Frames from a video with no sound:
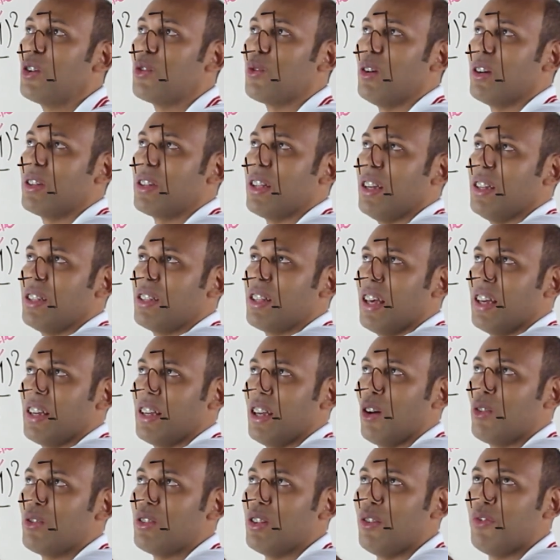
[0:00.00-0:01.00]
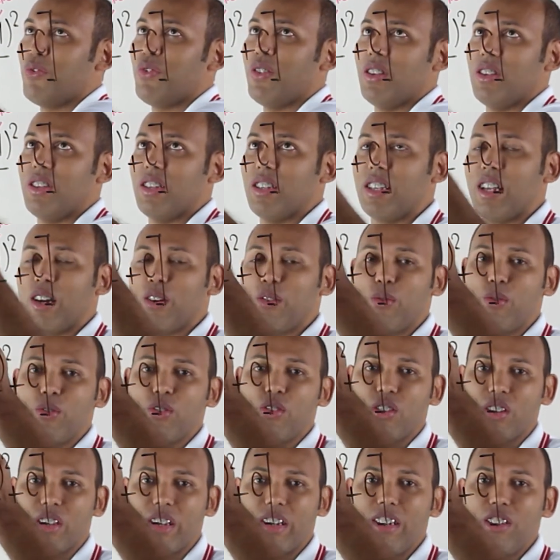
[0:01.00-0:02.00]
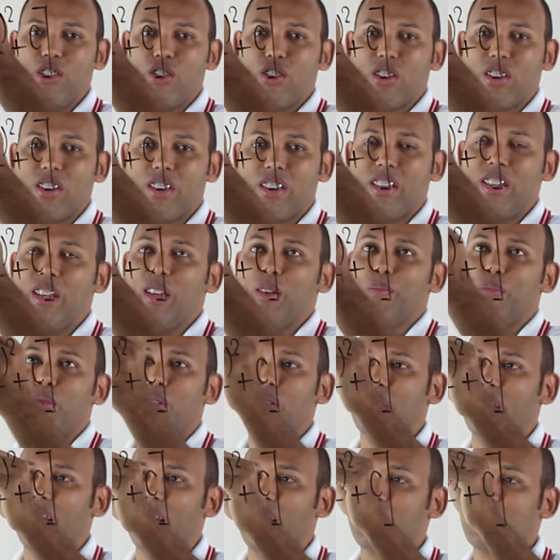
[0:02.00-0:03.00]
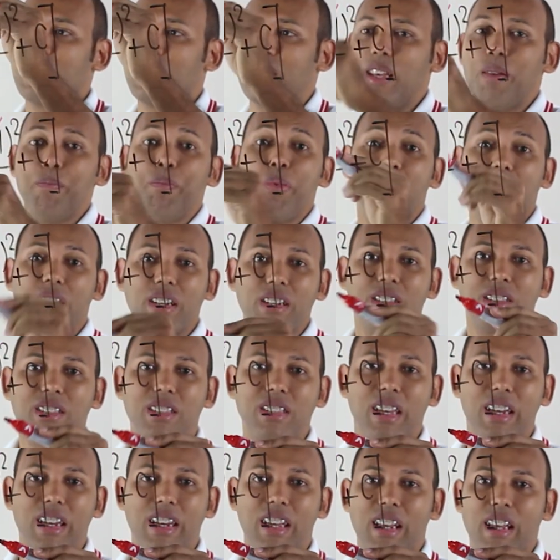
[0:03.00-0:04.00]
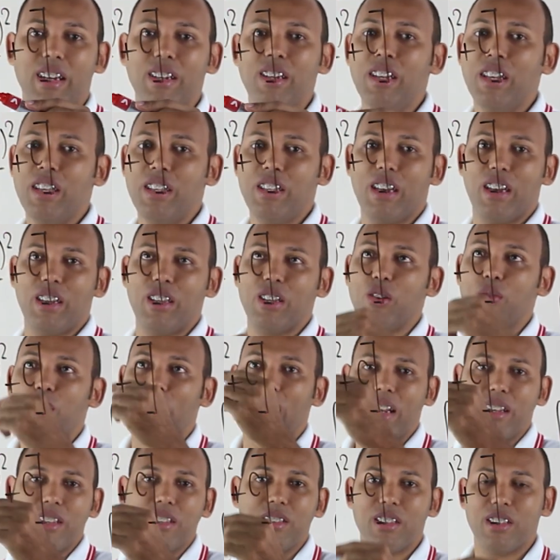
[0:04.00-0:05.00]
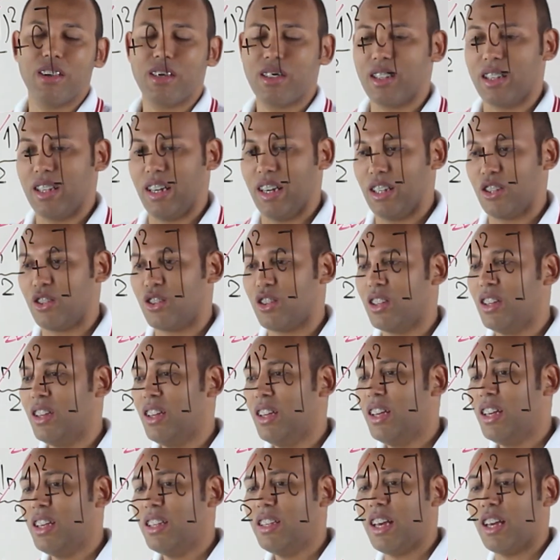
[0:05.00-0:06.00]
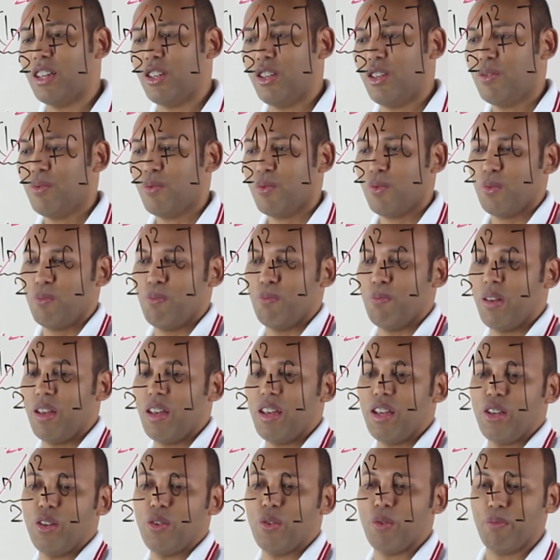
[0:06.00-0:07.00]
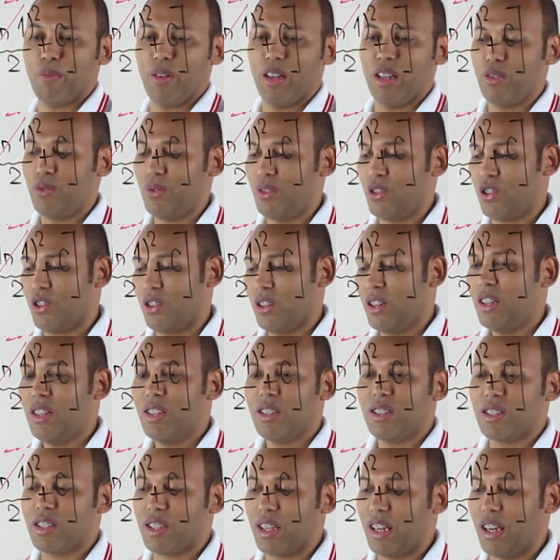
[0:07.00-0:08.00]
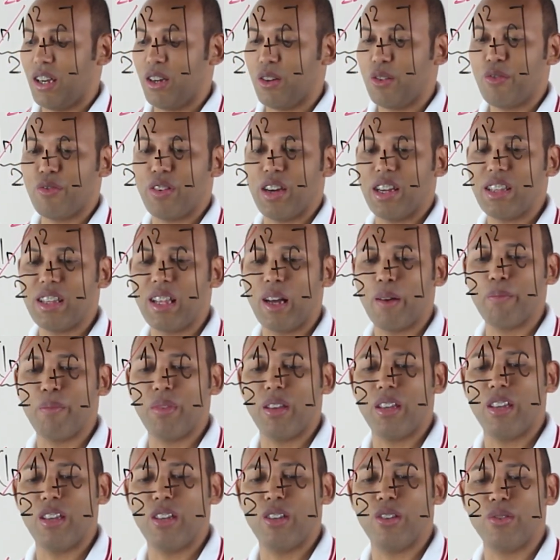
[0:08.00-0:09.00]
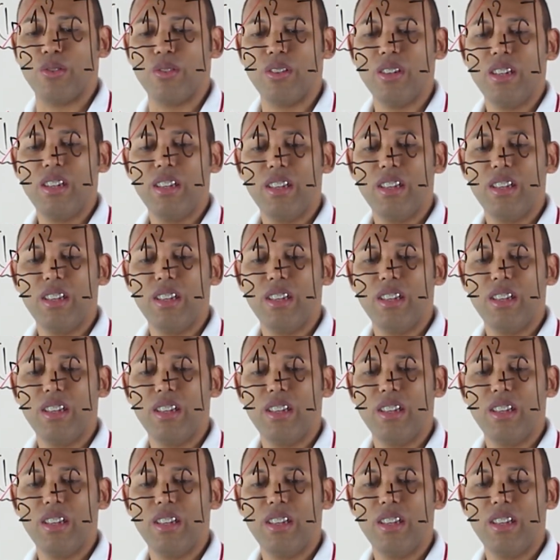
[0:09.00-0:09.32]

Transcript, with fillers: quando a é integral definida a constante, porque ela sempre cancela e aí não há necessidade. E aí, meio menos zero vai dar meio.